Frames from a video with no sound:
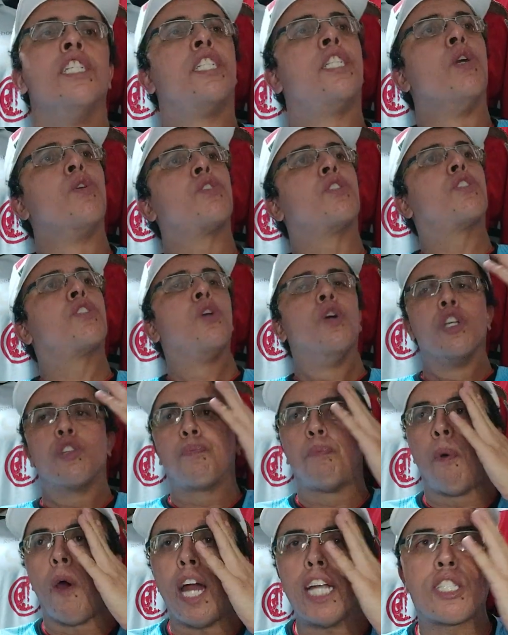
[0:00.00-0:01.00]
Se o, se o
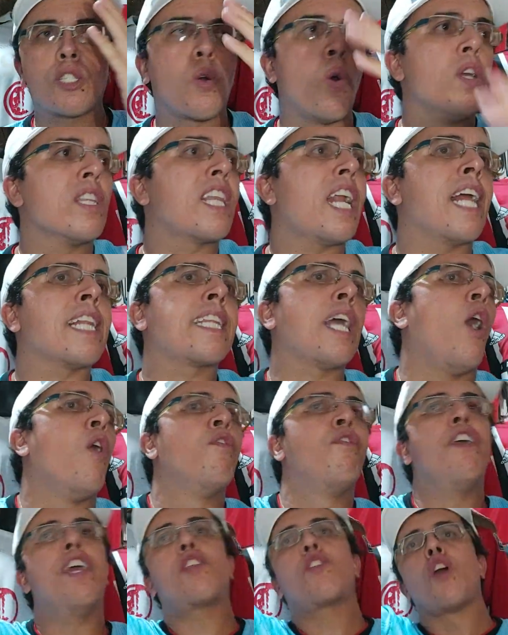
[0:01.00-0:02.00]
esporte contratar
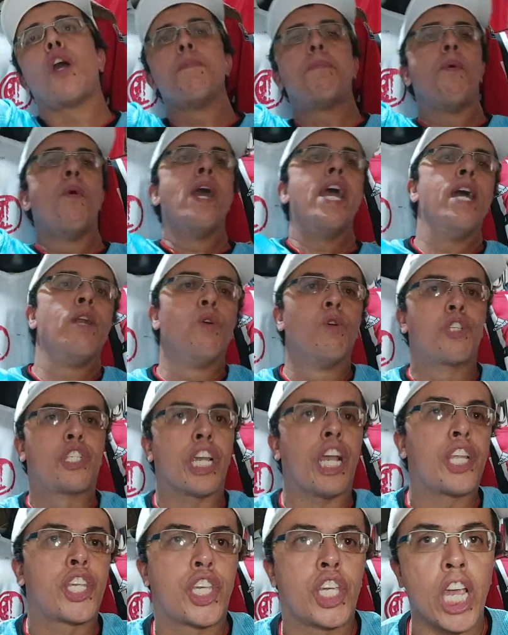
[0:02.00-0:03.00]
o Vitor Bueno, o
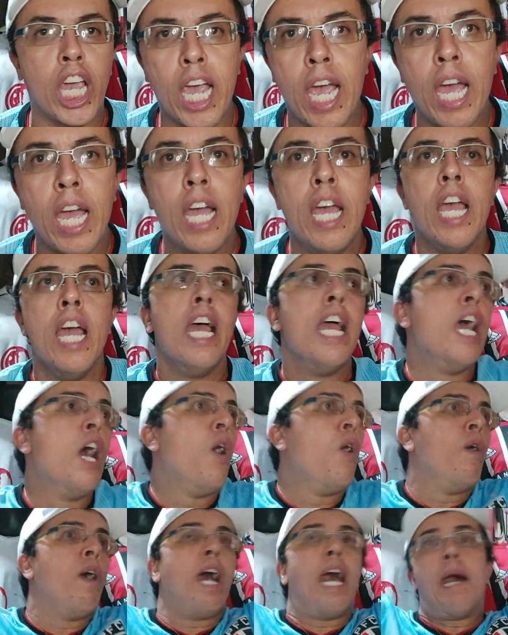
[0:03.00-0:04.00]
Tietê,
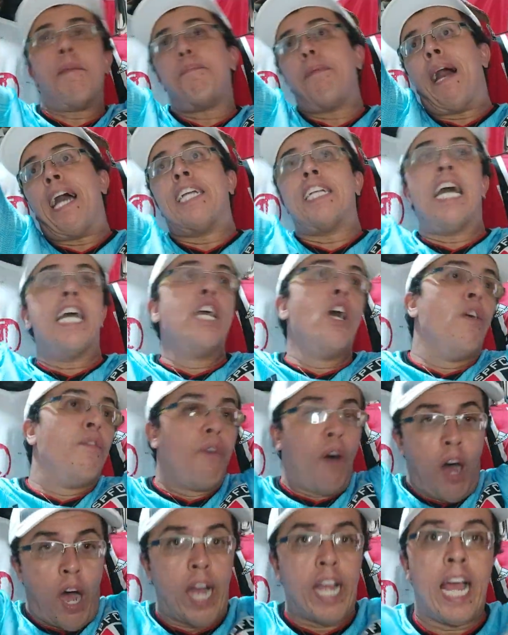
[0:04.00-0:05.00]
eu, rapaz, aí eu
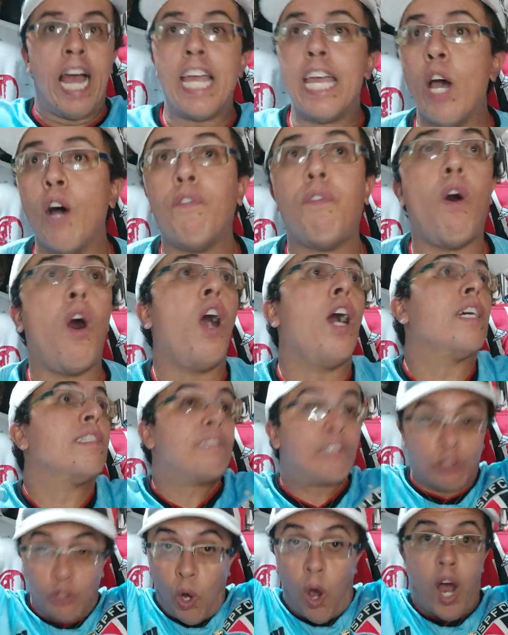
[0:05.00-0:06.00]
vou, aí eu vou
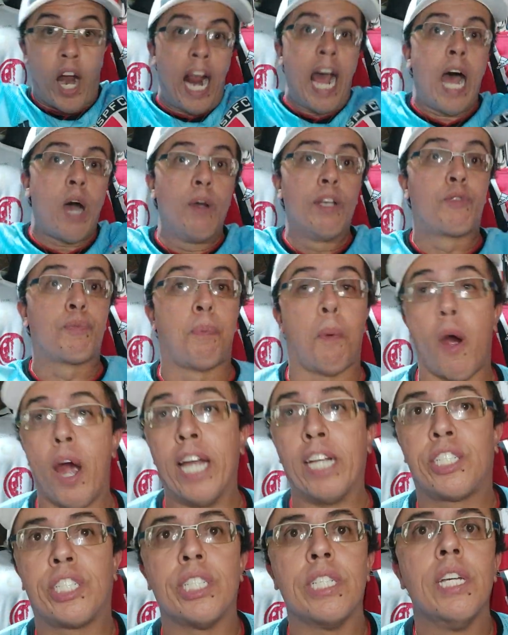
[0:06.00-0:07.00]
adorar o
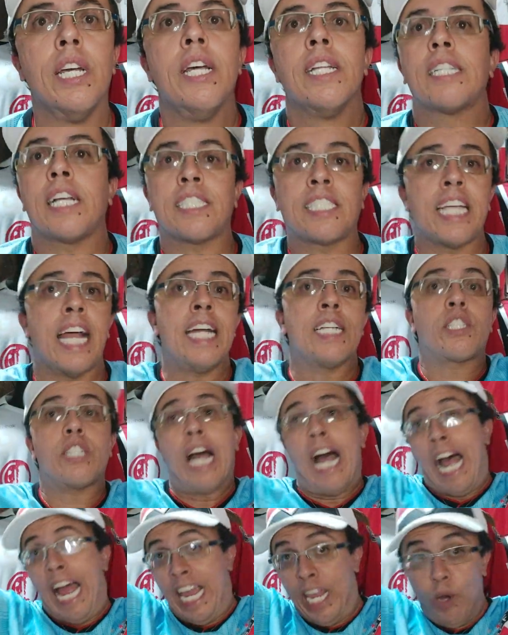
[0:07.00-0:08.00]
esporte, tá certo?
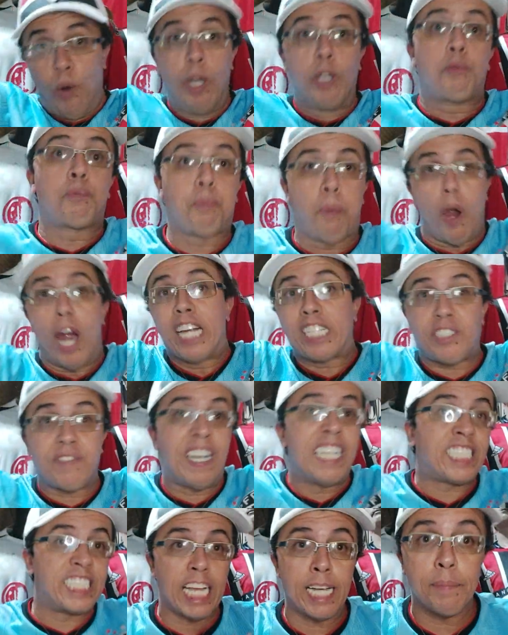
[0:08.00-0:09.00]
Aí o esporte
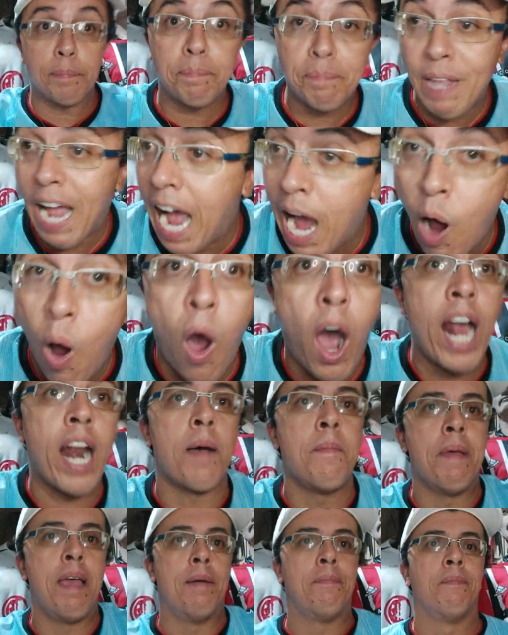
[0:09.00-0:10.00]
vai ser da hora
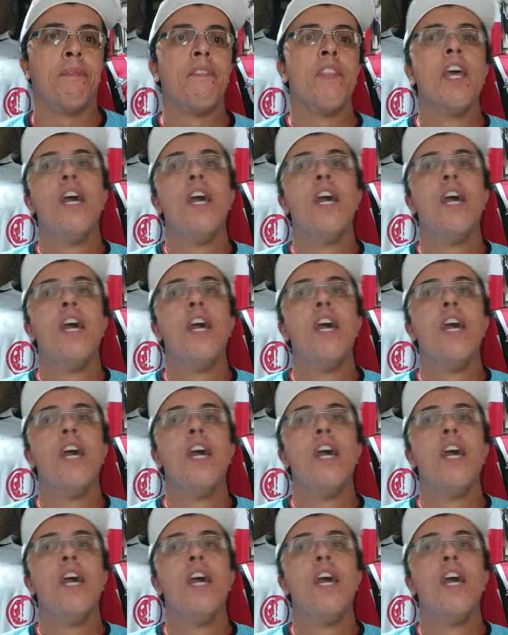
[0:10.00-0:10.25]
mesmo.